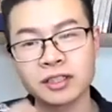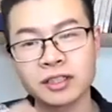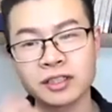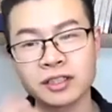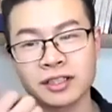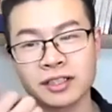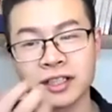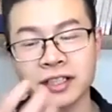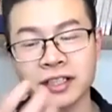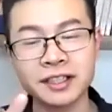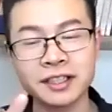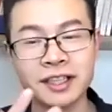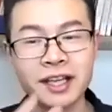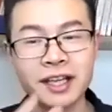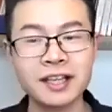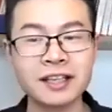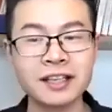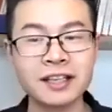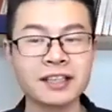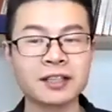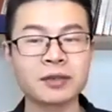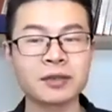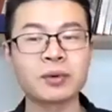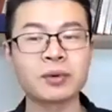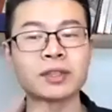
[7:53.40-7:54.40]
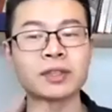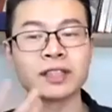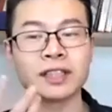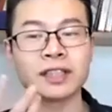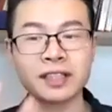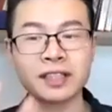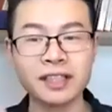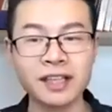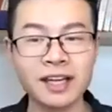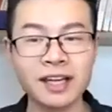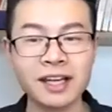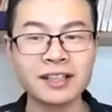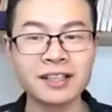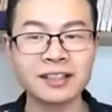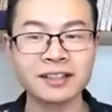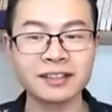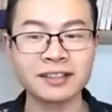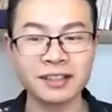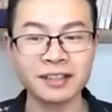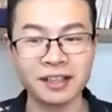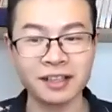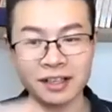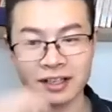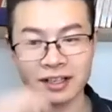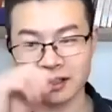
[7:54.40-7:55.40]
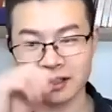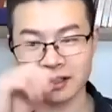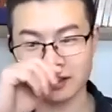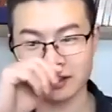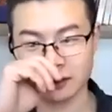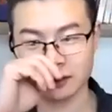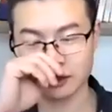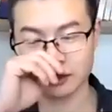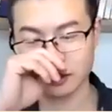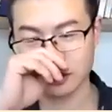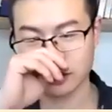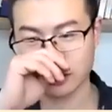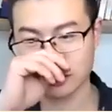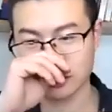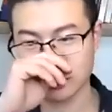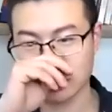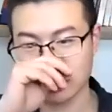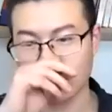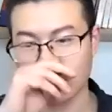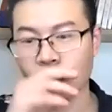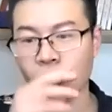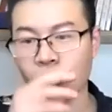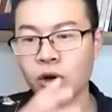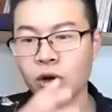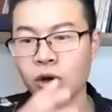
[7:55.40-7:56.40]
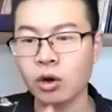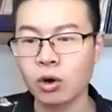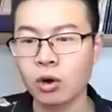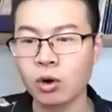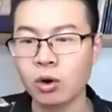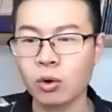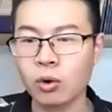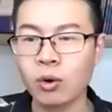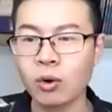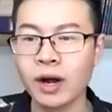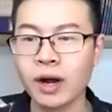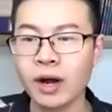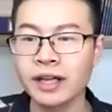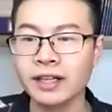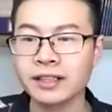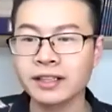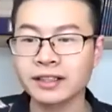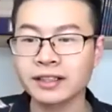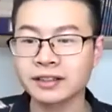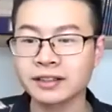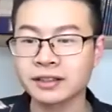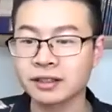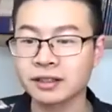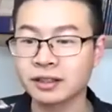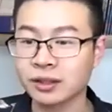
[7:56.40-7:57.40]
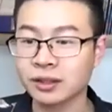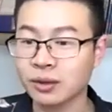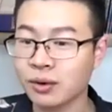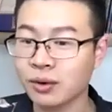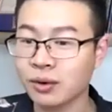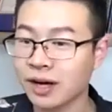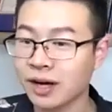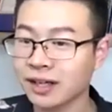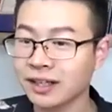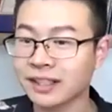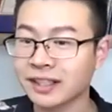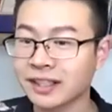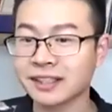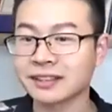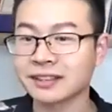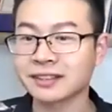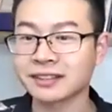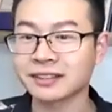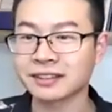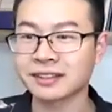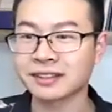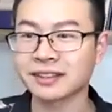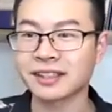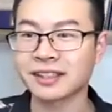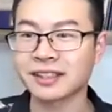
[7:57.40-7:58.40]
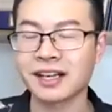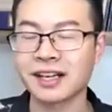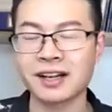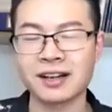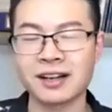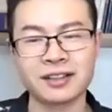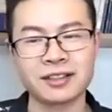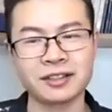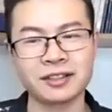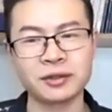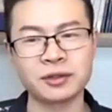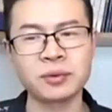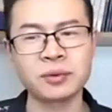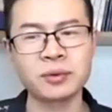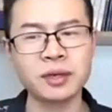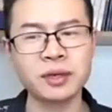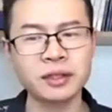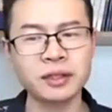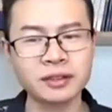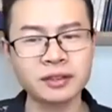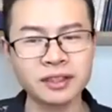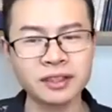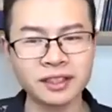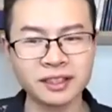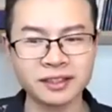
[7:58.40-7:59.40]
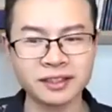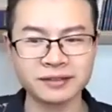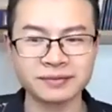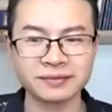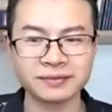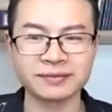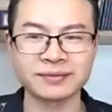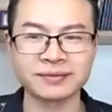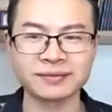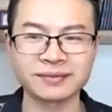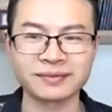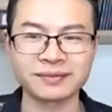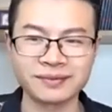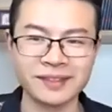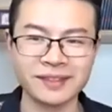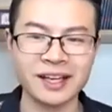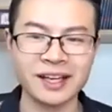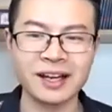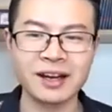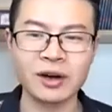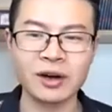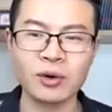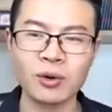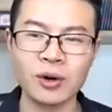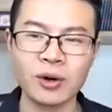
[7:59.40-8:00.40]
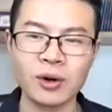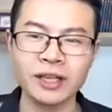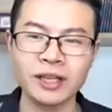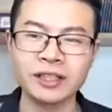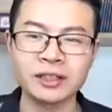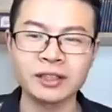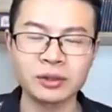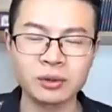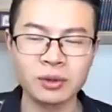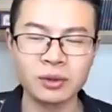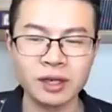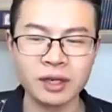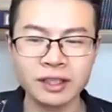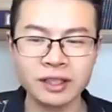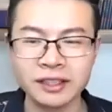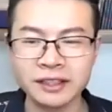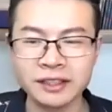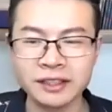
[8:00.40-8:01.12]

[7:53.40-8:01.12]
这个店里，我的店里啊，叫欢迎光临啊，You're welcome 啊，欢迎光